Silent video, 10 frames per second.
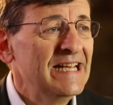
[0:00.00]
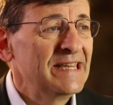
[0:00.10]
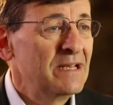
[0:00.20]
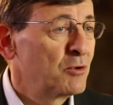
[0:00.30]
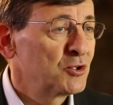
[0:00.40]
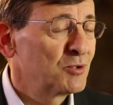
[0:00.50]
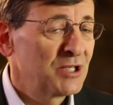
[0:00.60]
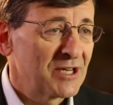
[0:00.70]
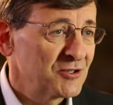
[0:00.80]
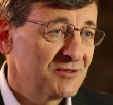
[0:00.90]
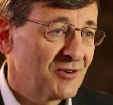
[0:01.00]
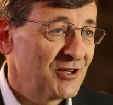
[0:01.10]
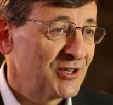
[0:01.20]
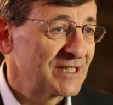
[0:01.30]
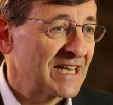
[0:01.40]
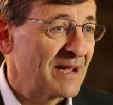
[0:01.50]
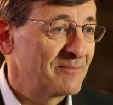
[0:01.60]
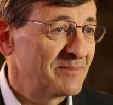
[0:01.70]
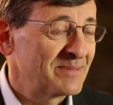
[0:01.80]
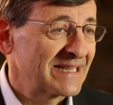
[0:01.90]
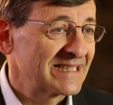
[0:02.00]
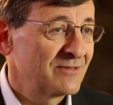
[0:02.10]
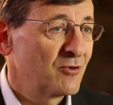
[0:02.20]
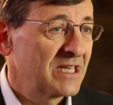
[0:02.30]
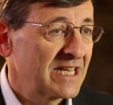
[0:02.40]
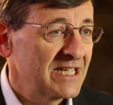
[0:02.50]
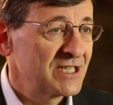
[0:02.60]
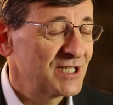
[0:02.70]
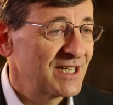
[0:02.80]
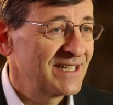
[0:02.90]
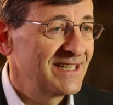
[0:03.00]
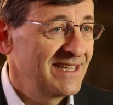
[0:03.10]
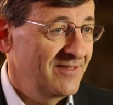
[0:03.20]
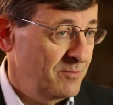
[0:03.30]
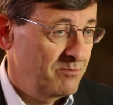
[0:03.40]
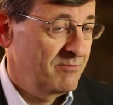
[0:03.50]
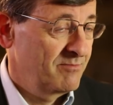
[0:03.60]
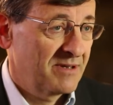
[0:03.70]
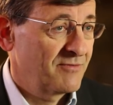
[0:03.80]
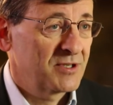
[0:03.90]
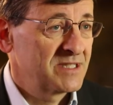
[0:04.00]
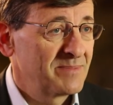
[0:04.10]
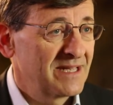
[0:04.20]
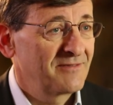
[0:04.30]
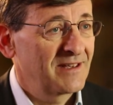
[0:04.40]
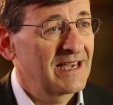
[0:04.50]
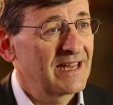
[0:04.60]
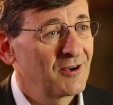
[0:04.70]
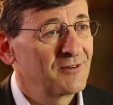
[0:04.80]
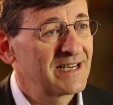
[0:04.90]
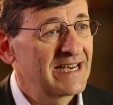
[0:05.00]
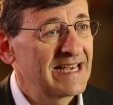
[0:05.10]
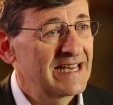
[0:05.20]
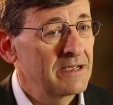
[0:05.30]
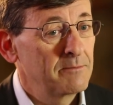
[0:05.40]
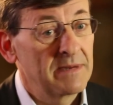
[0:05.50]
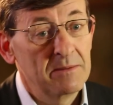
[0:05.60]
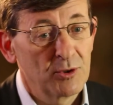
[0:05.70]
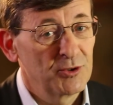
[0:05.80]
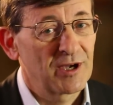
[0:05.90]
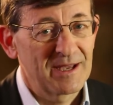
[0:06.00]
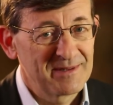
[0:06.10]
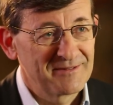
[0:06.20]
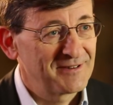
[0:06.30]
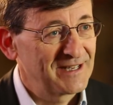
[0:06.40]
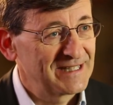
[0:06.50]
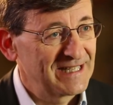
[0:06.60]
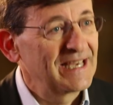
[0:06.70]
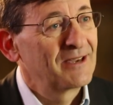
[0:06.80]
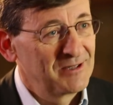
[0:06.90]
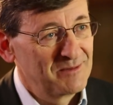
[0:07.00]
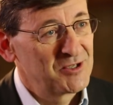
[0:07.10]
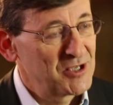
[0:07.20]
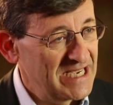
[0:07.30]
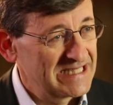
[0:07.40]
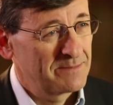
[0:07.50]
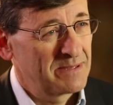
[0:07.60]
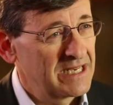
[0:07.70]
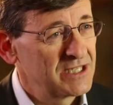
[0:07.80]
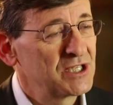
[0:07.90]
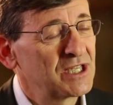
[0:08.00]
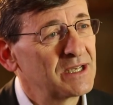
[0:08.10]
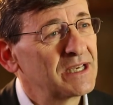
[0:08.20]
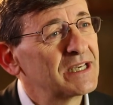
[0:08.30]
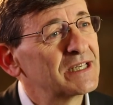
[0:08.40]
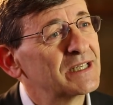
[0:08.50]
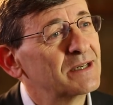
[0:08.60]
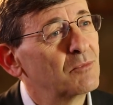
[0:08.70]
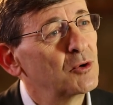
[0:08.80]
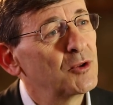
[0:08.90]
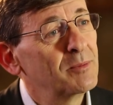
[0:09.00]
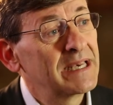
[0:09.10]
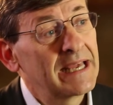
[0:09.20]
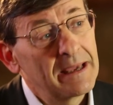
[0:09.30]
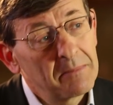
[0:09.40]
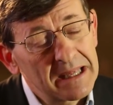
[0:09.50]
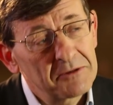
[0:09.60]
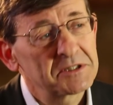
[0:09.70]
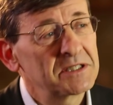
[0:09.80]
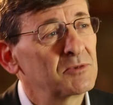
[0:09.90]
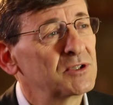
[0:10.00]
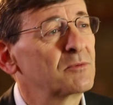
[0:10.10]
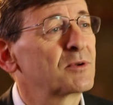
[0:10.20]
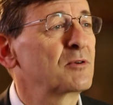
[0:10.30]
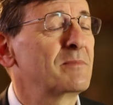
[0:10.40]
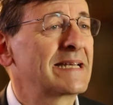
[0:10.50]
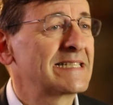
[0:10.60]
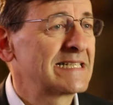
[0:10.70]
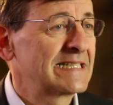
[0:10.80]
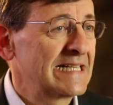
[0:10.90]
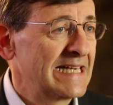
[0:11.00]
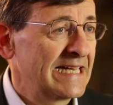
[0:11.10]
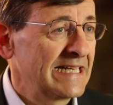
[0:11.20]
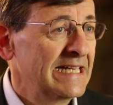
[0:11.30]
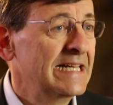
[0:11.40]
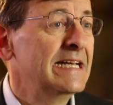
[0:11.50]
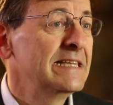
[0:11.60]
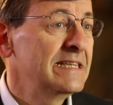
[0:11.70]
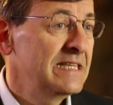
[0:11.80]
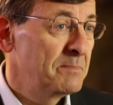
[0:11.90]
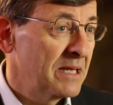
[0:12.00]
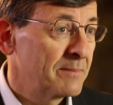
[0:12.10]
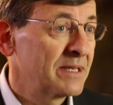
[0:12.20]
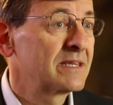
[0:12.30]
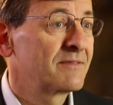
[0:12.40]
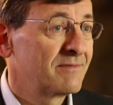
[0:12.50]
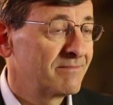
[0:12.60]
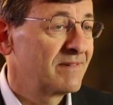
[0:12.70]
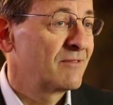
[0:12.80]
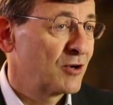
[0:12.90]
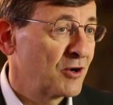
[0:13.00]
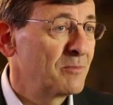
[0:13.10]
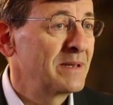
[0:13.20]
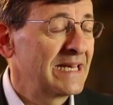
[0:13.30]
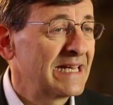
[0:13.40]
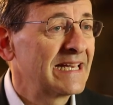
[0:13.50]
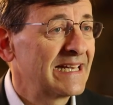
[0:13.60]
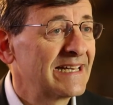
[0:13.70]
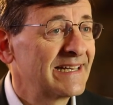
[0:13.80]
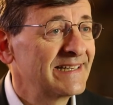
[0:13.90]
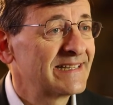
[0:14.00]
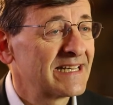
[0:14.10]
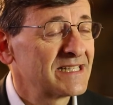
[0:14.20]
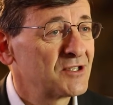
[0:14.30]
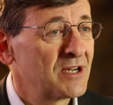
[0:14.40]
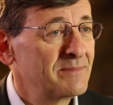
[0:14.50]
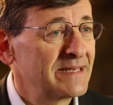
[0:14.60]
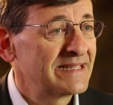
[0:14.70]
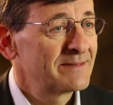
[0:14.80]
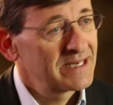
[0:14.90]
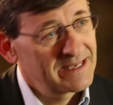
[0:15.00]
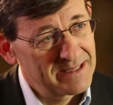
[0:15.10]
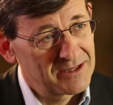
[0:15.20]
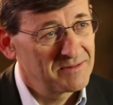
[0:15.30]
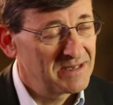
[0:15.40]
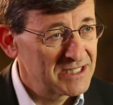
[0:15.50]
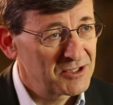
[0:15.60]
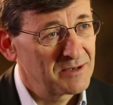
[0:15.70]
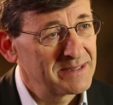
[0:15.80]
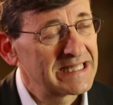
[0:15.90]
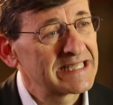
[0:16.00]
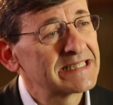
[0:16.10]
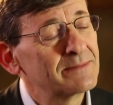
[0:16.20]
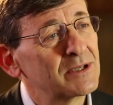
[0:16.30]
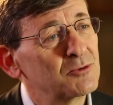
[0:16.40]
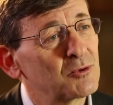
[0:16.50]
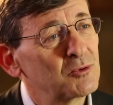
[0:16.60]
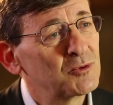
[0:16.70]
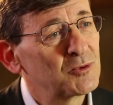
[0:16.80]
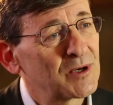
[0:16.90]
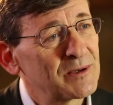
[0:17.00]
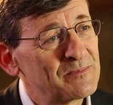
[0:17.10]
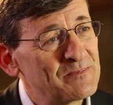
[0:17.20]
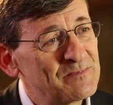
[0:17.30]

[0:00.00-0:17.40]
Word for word: nel mondo moderno ci vogliono entrambe, perché se vuoi crescere devi per forza pianificare e governare, ma il mondo cambia in fretta e quindi bisogna anche saper reagire eh, molto bene. E credo che sia il motivo per cui i manager italiani tipicamente lavorano bene eh, internazionalmente, perché riescono a mettere assieme le due culture.